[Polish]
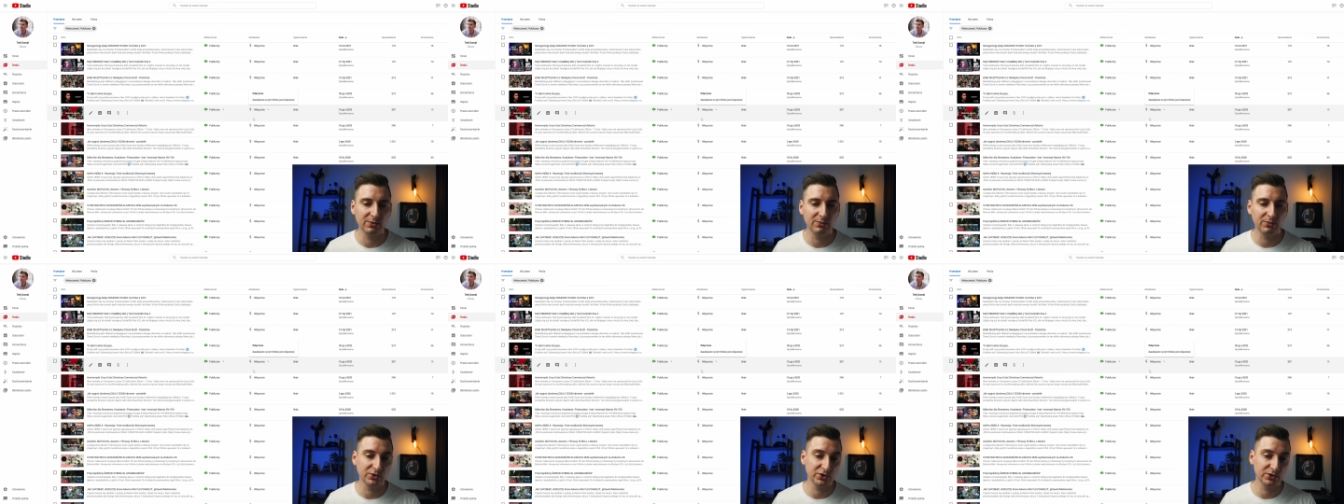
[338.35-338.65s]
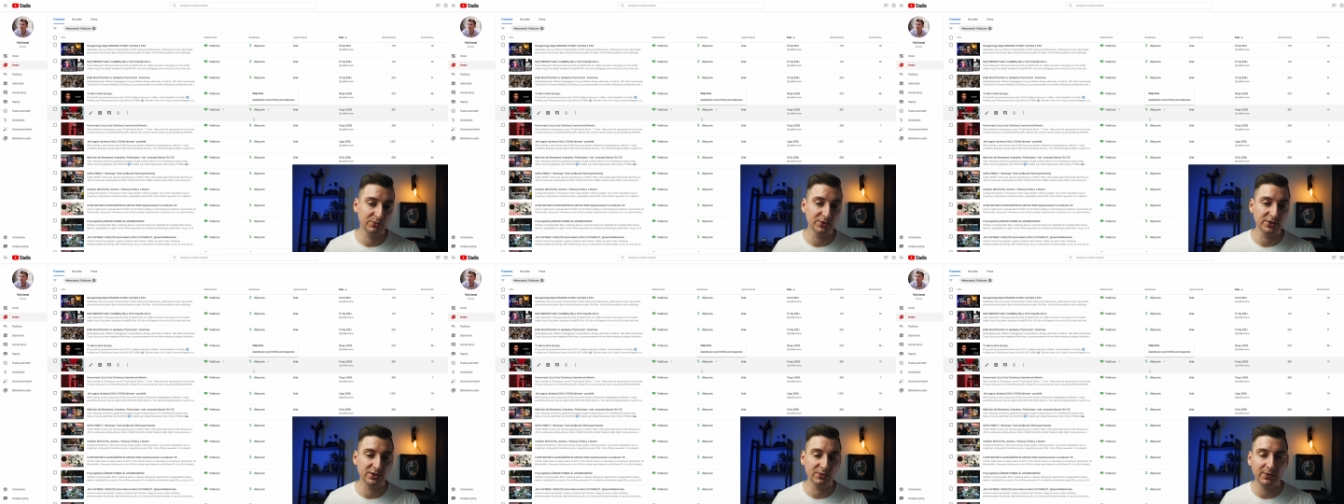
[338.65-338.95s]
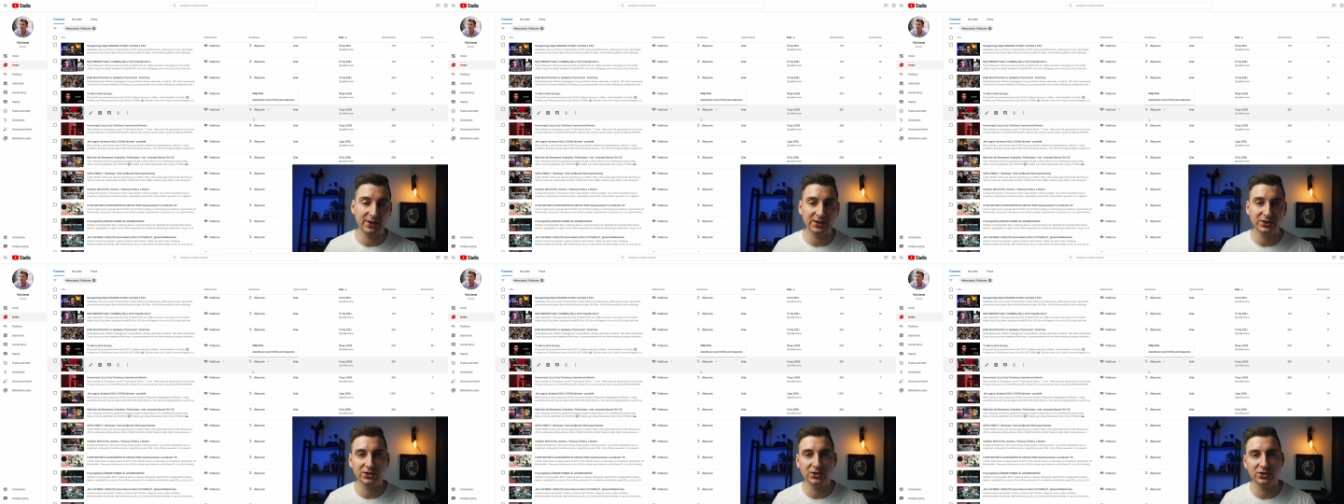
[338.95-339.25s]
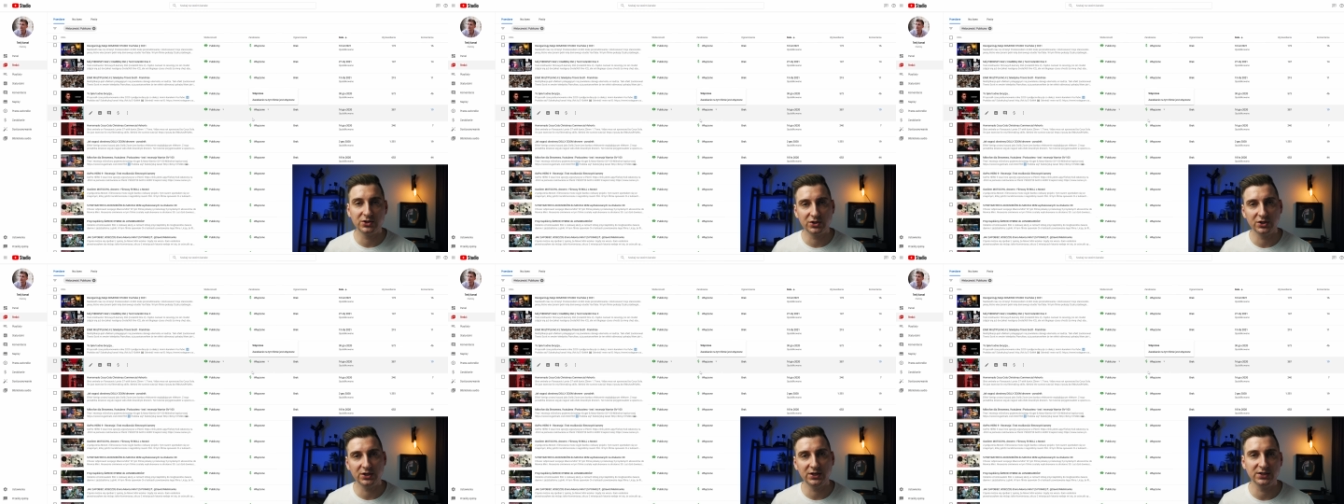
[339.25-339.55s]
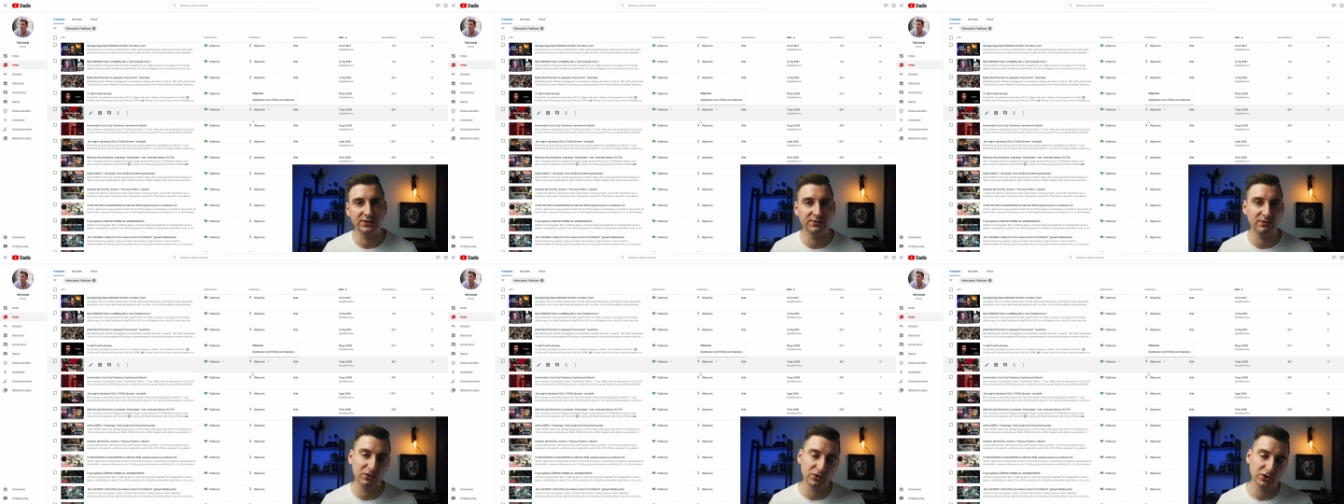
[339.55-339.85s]
możemy zobaczyć, czy
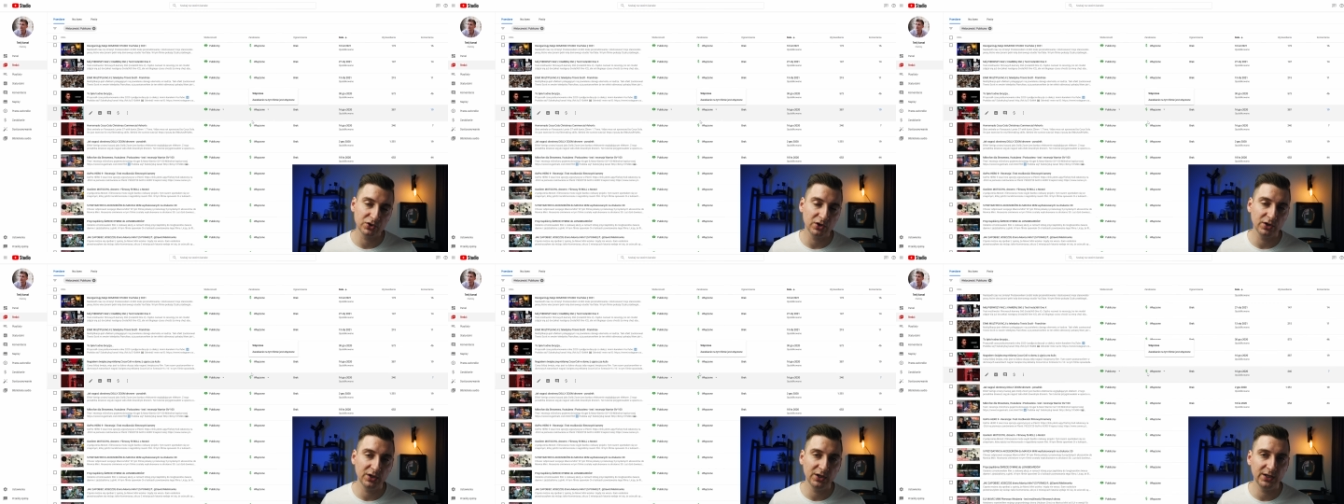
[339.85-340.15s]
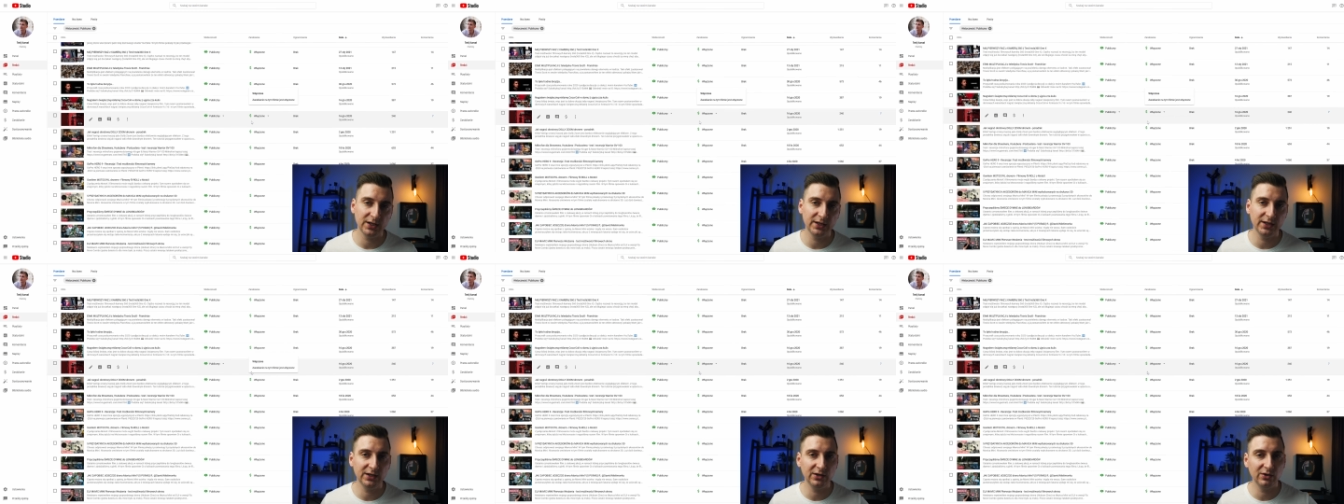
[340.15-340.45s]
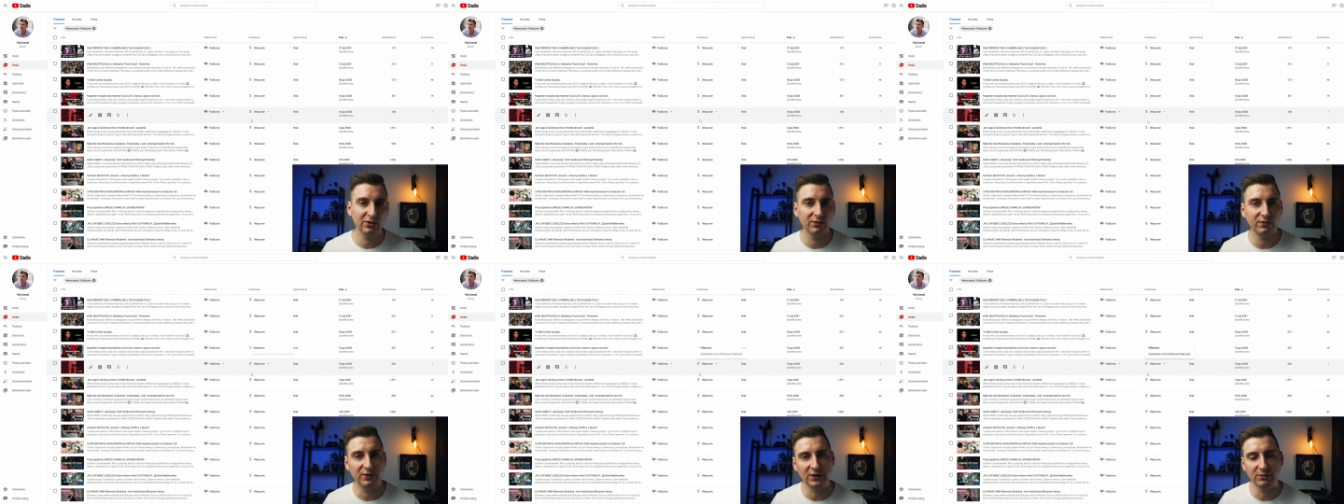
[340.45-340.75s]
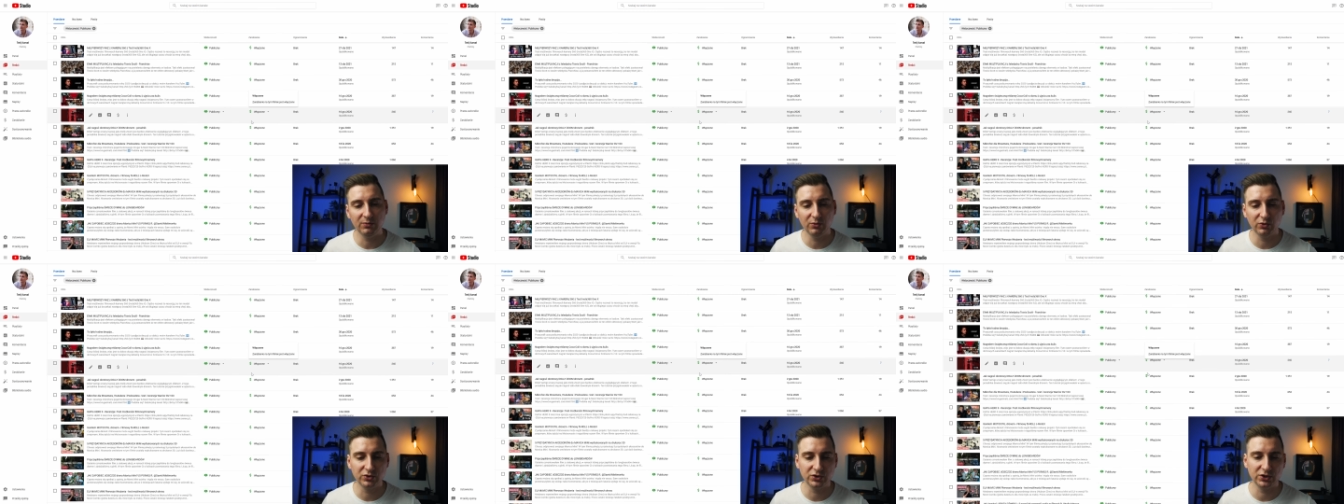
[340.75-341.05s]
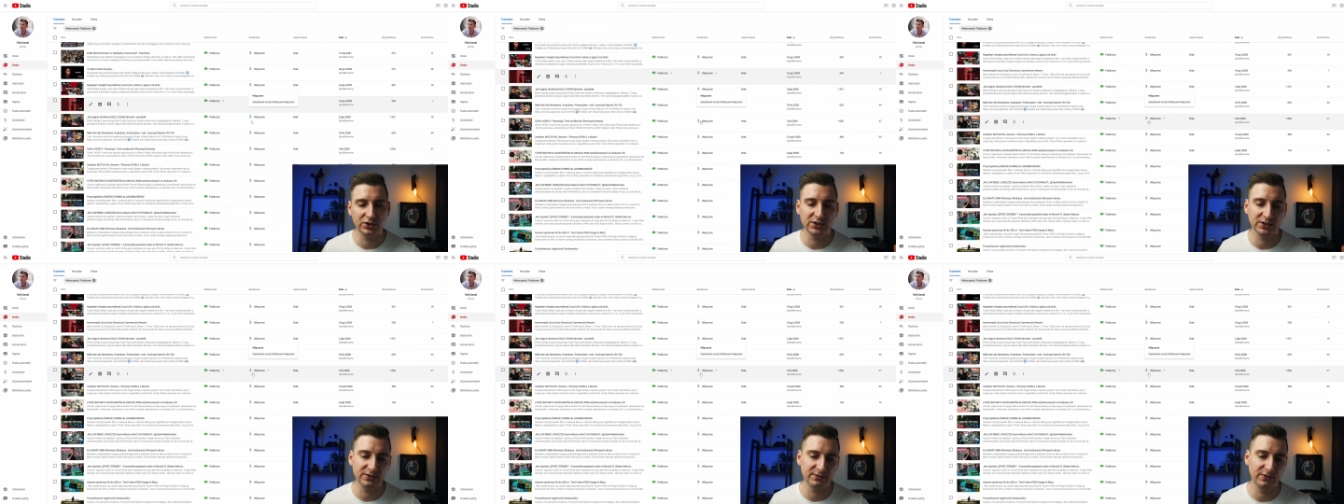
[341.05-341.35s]
jest włączone danego filmu,
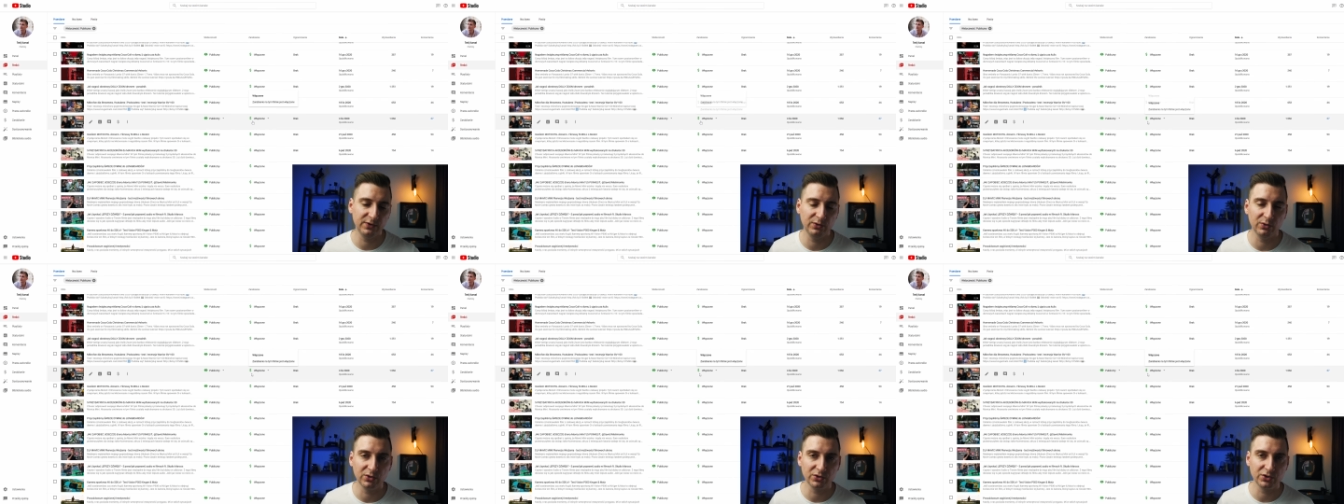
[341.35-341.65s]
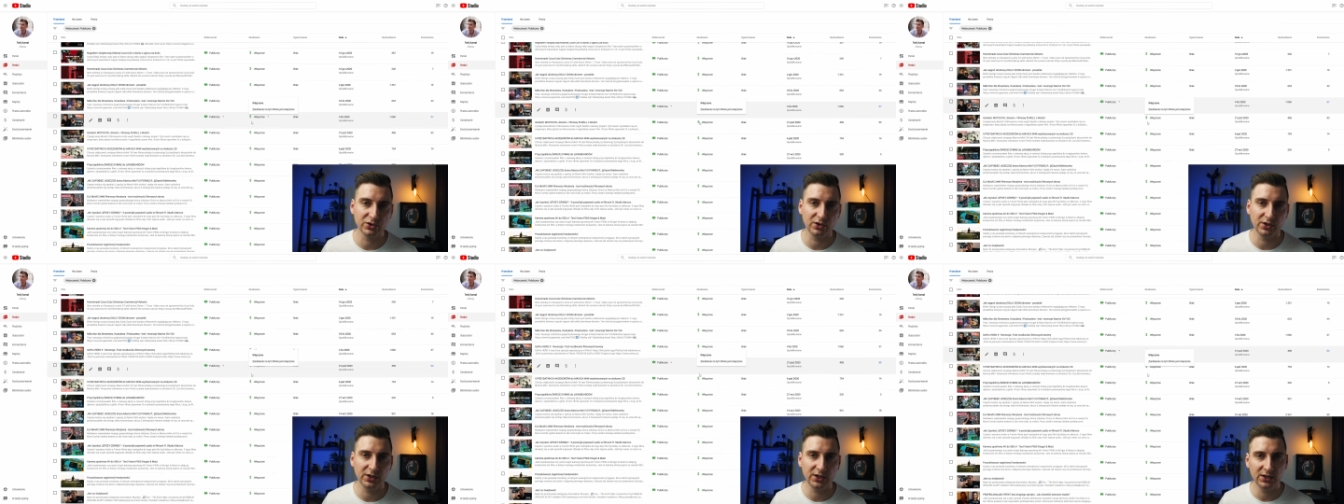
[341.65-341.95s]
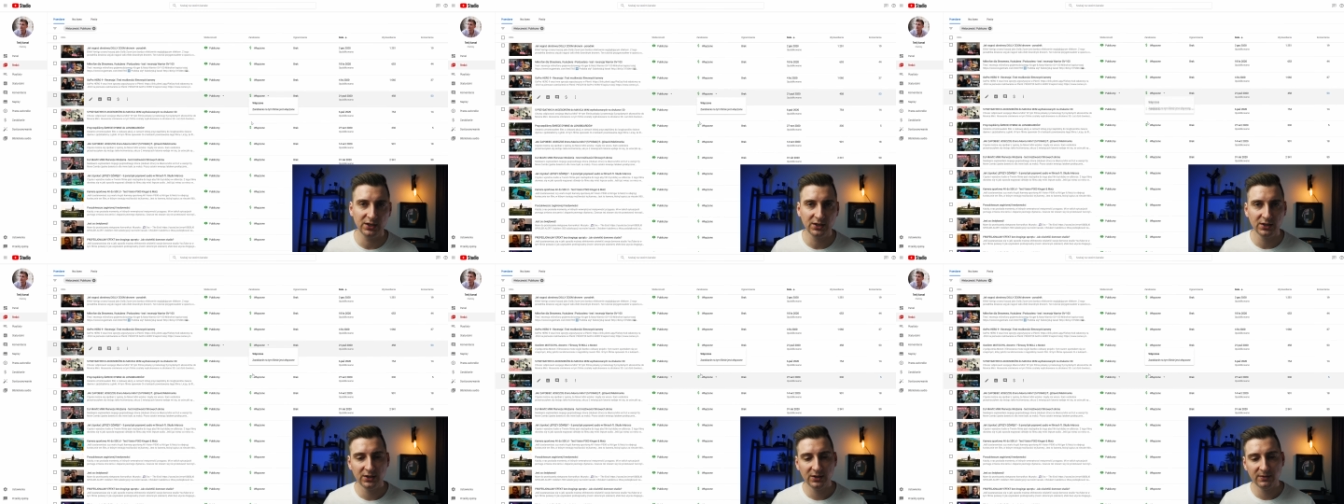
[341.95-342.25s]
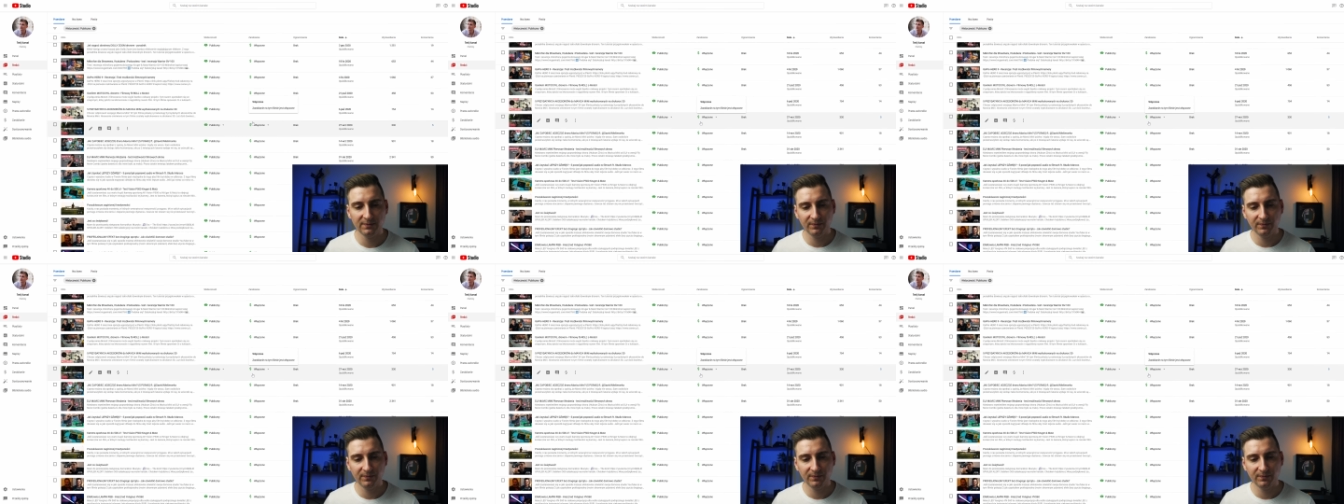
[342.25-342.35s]
czy jest wyłączone.